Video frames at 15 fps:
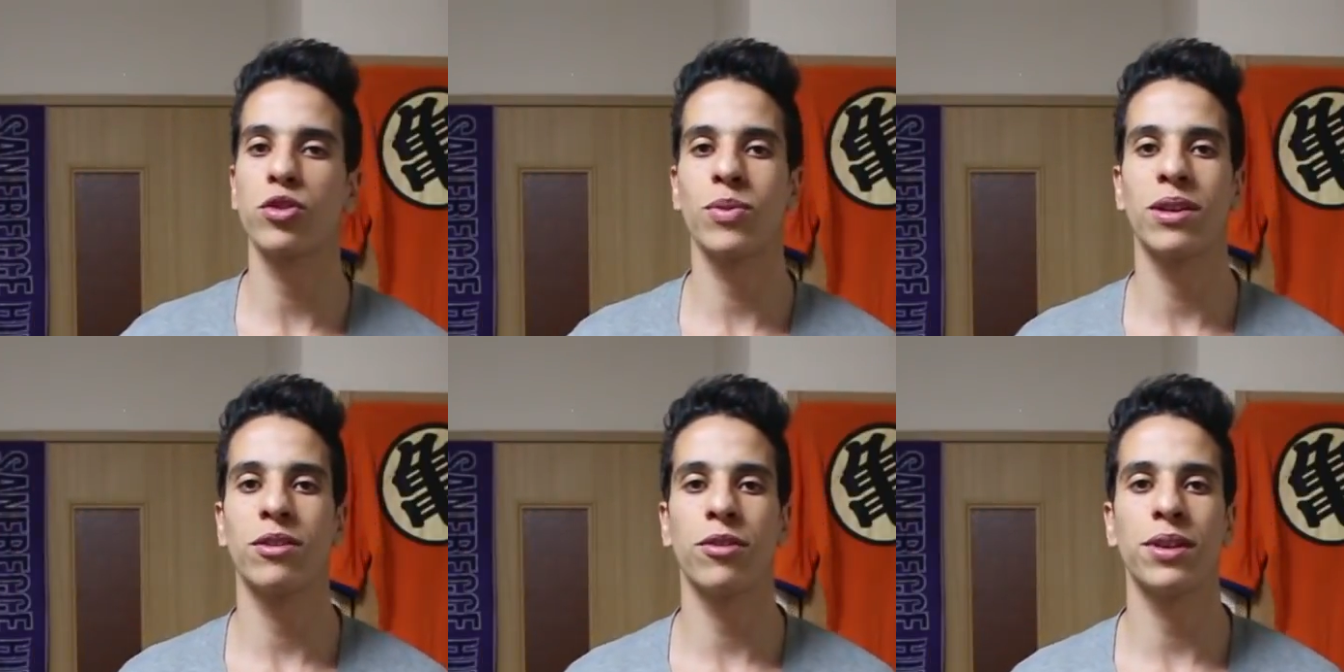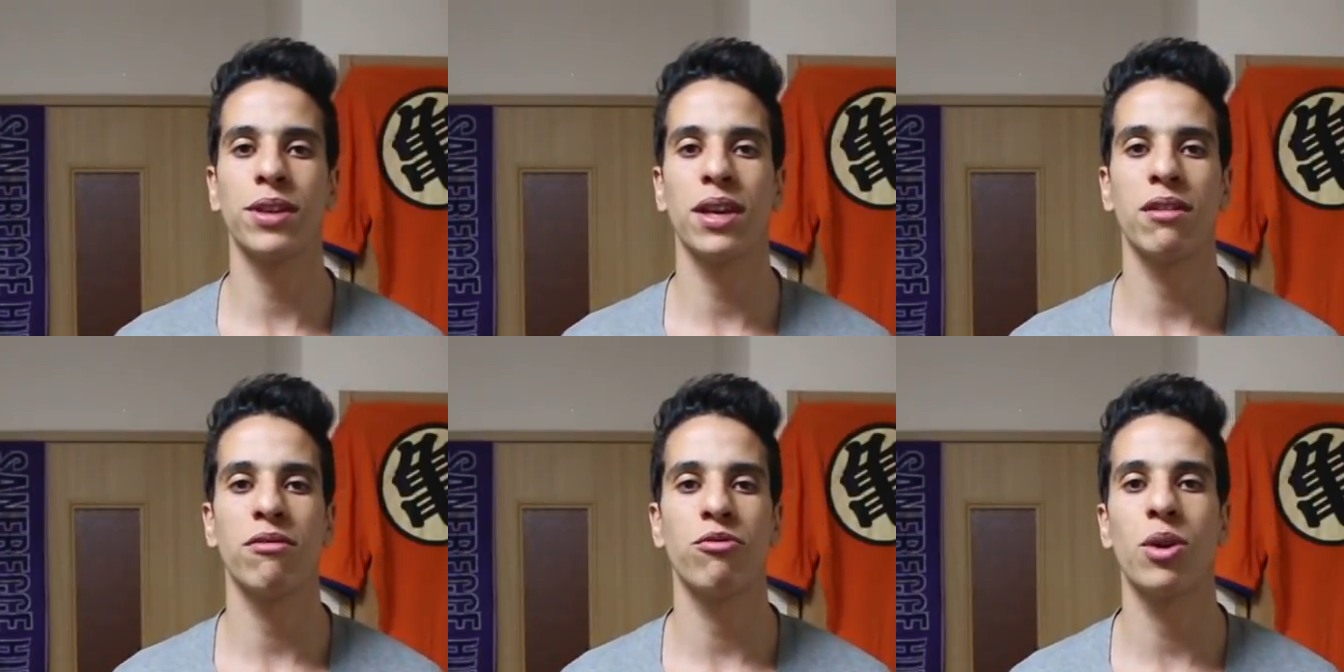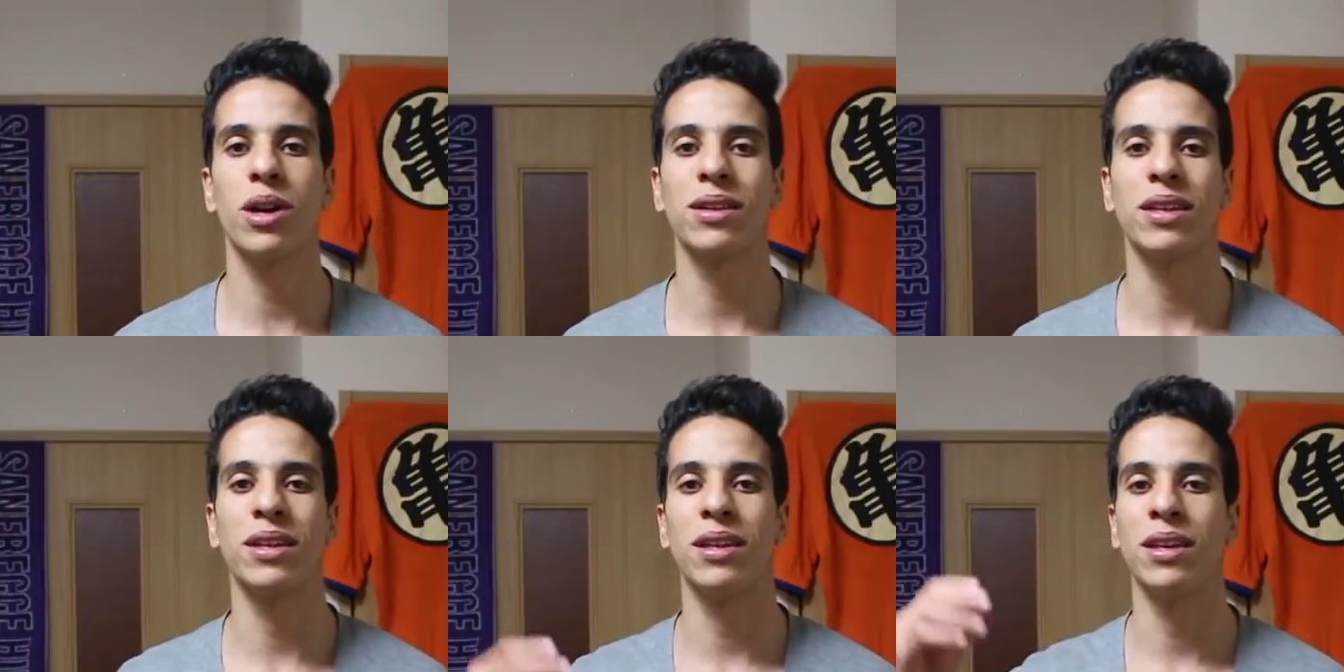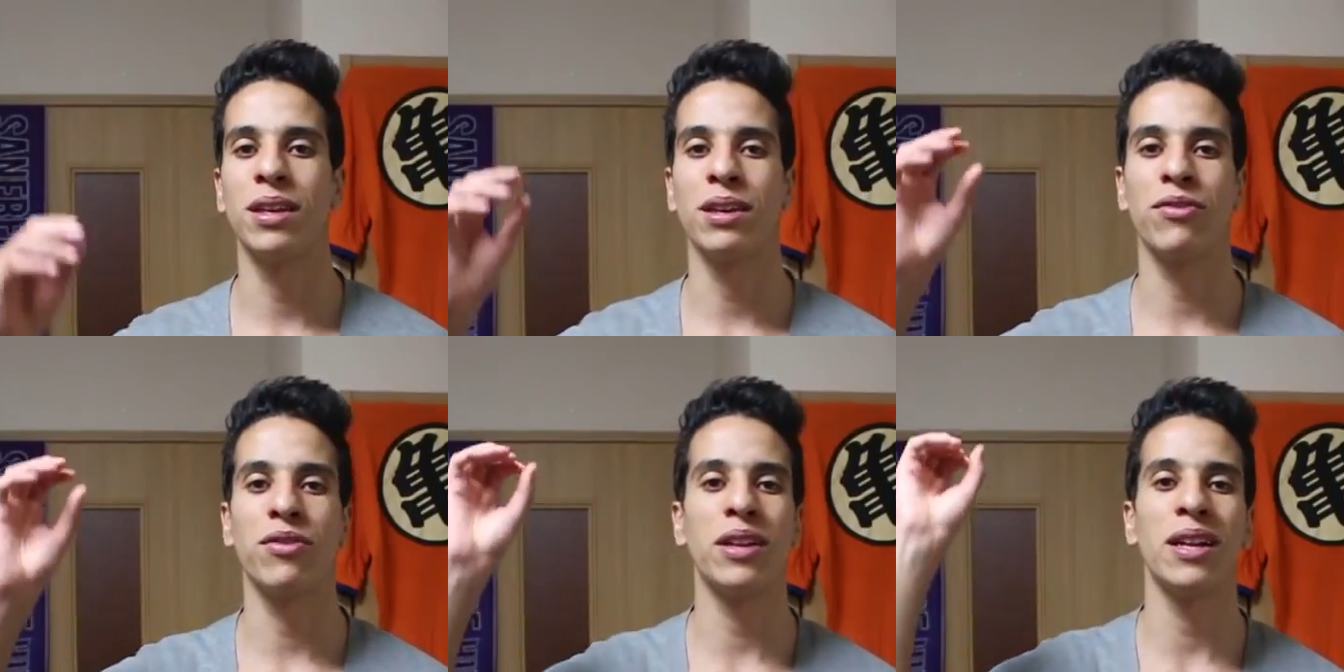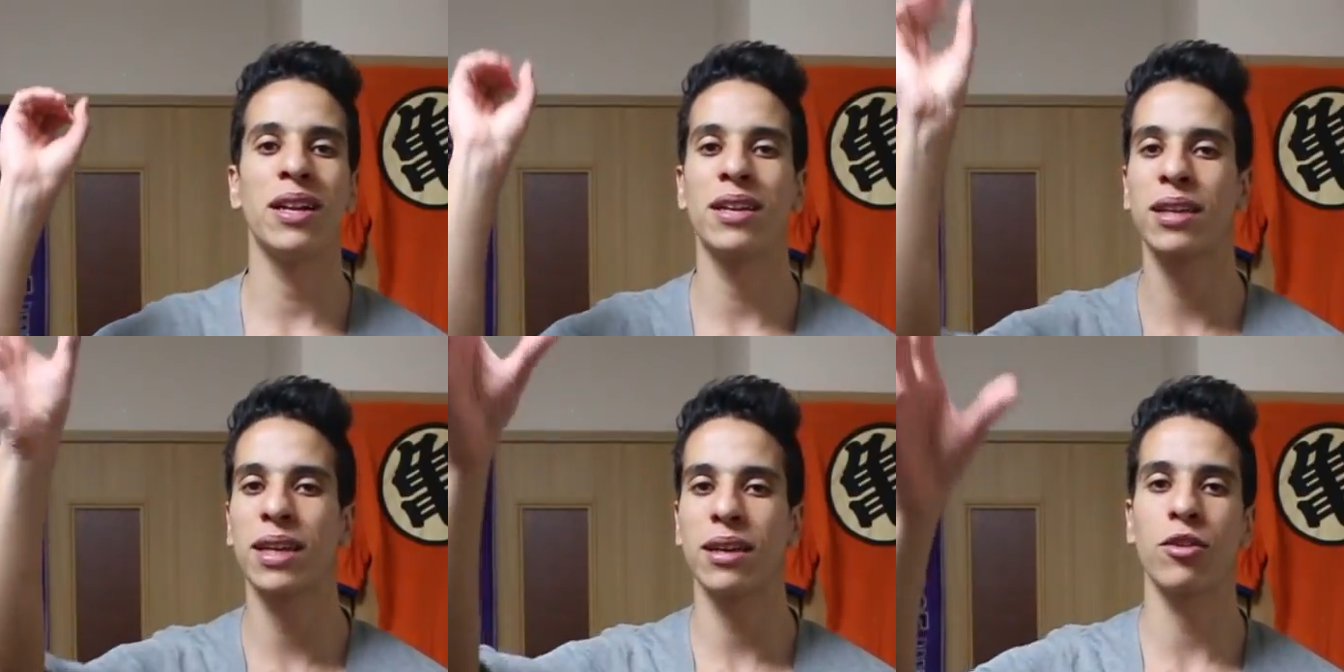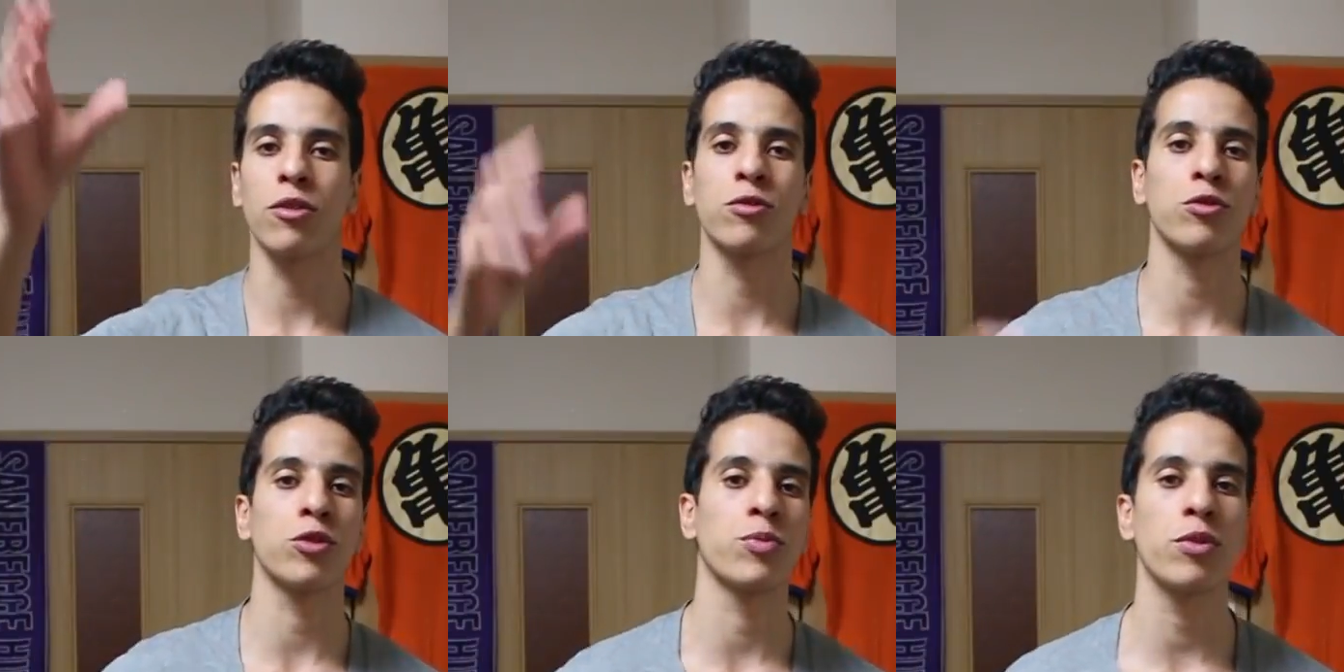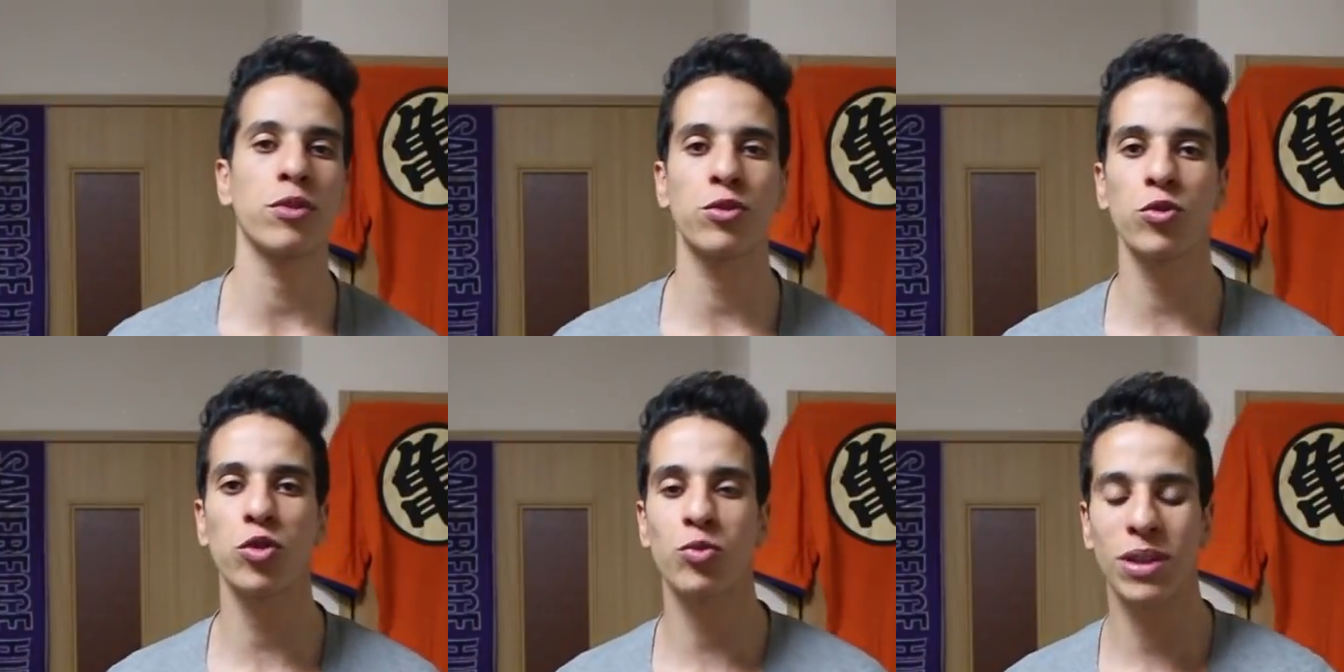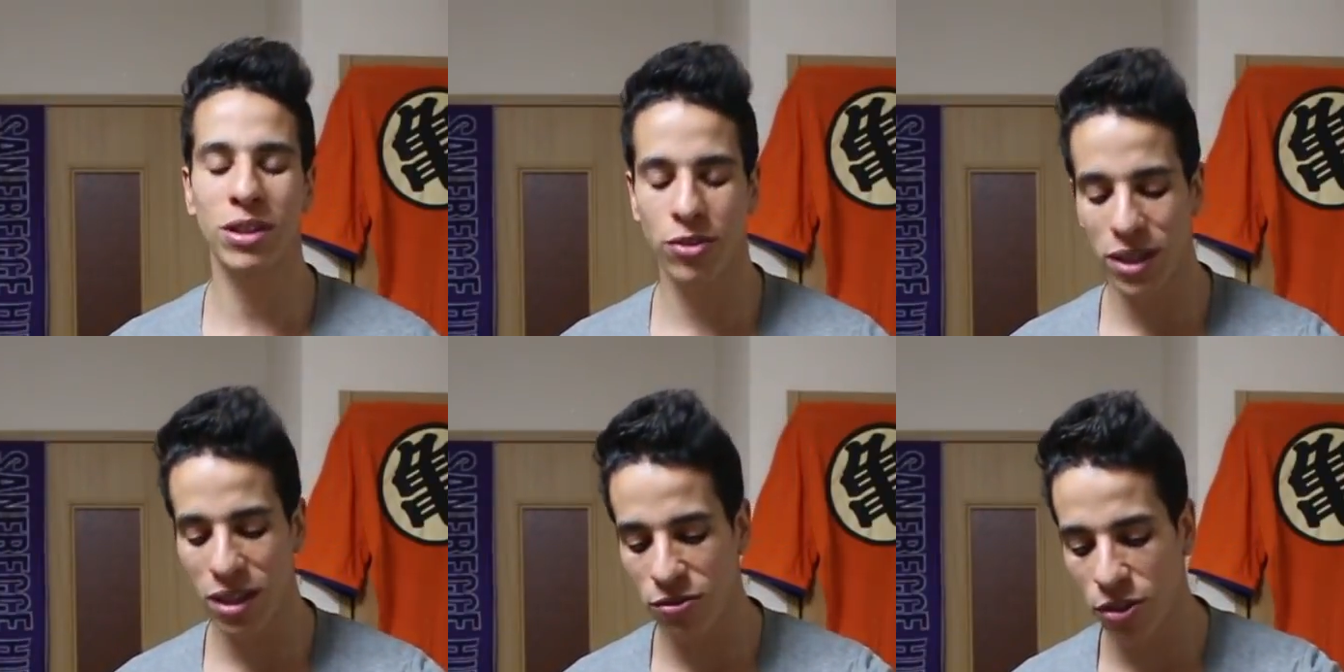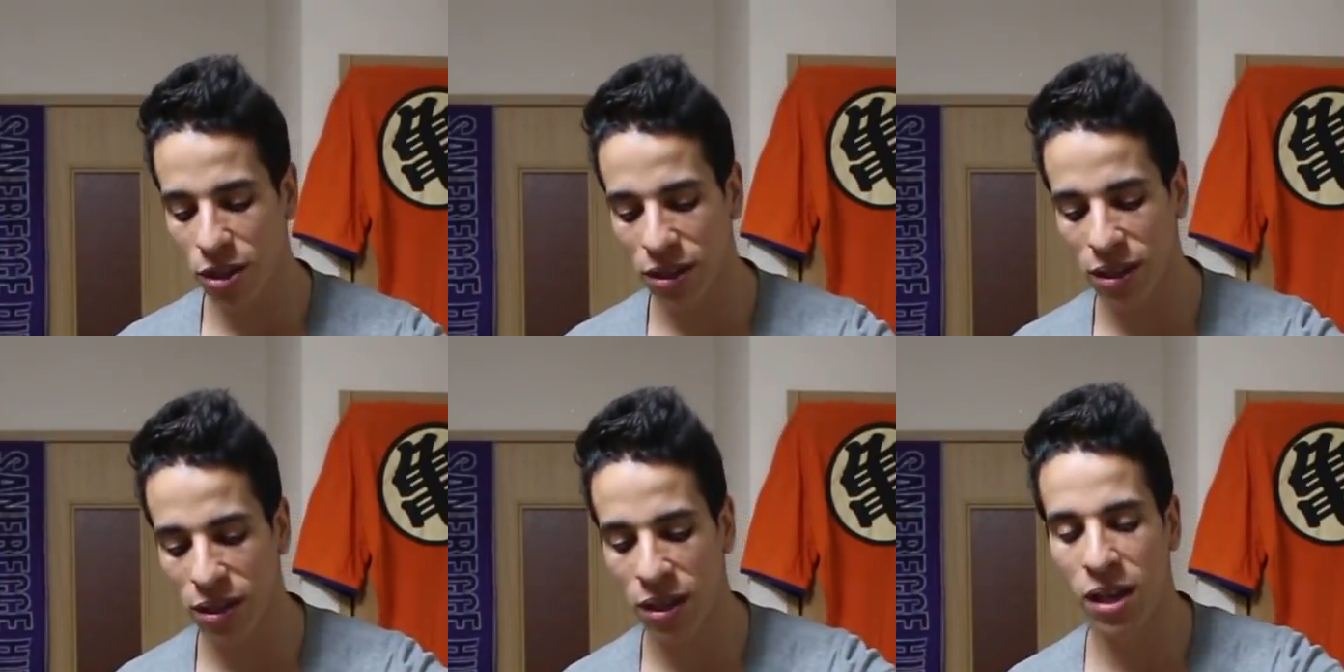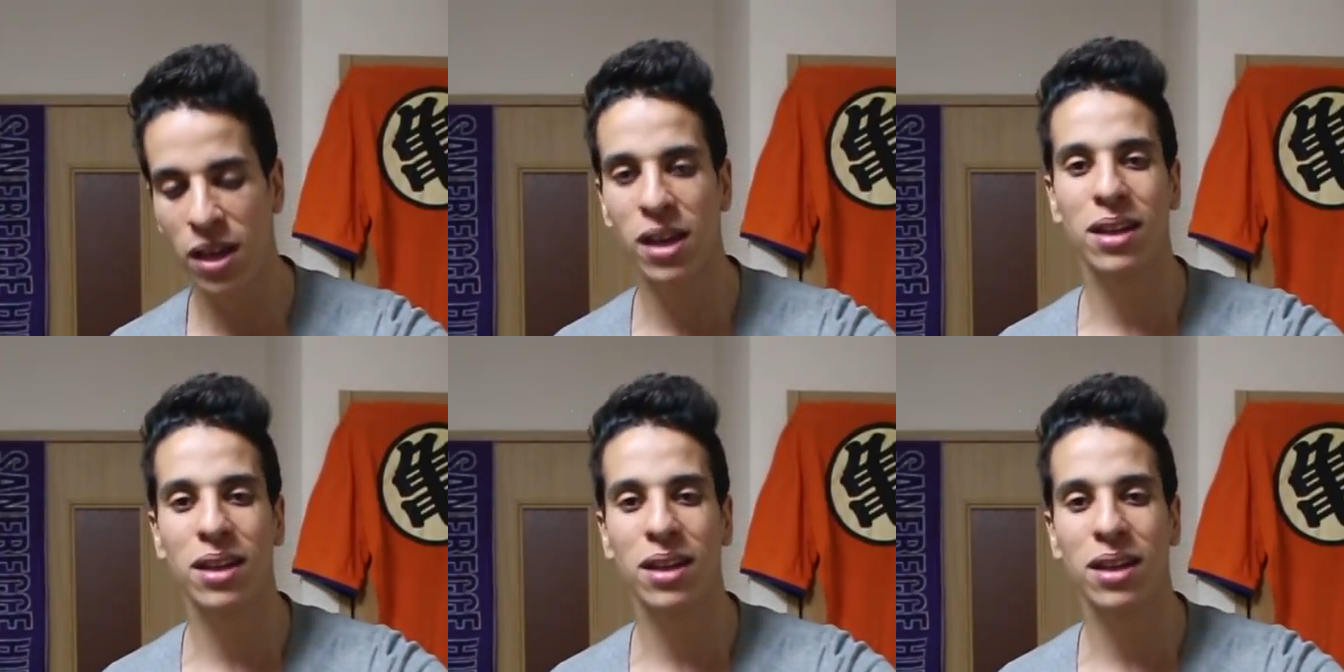Je m'attendais à voir des fils électriques en suspension, je m'attendais à voir des,